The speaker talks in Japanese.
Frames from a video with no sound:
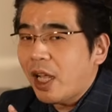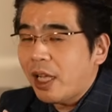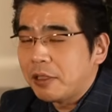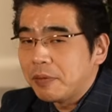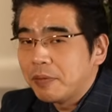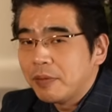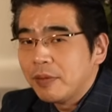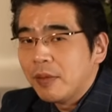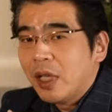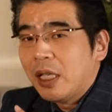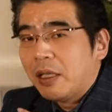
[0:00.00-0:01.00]
はい。
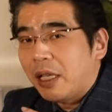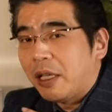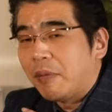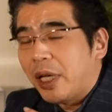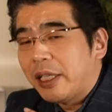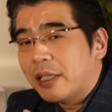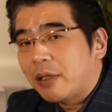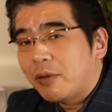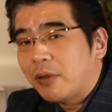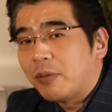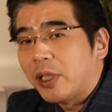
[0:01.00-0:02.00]
えー、マイナスな
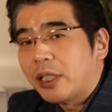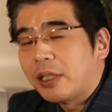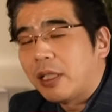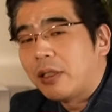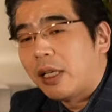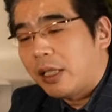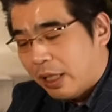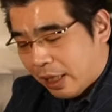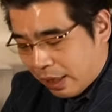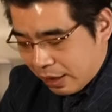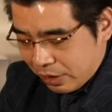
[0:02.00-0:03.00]
こともね、ちゃんとあなたに
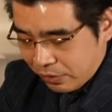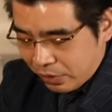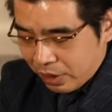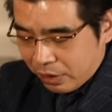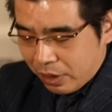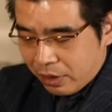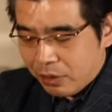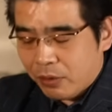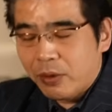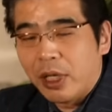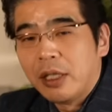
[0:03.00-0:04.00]
話をしてくれるか
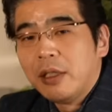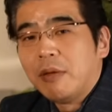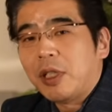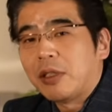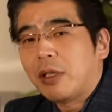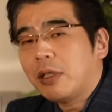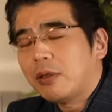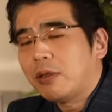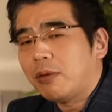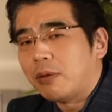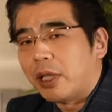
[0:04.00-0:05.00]
どうか。まあ、そりゃ
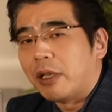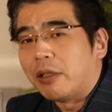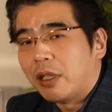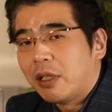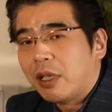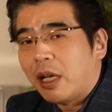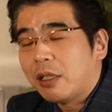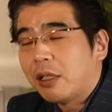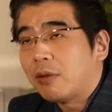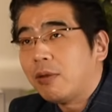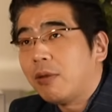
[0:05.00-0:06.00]
そうだよね。あな
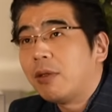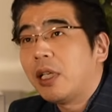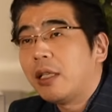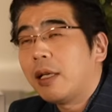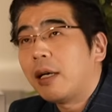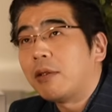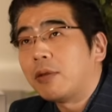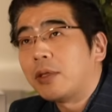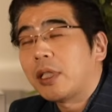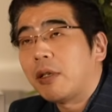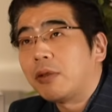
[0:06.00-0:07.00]
たと今後ね、長くお
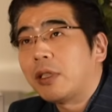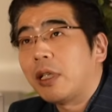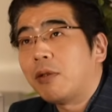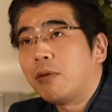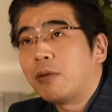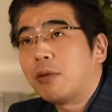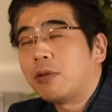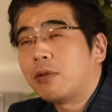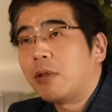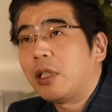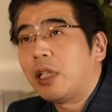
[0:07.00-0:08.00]
付き合いをしていこうとす
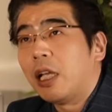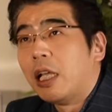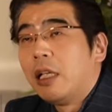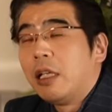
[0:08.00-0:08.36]
るときに、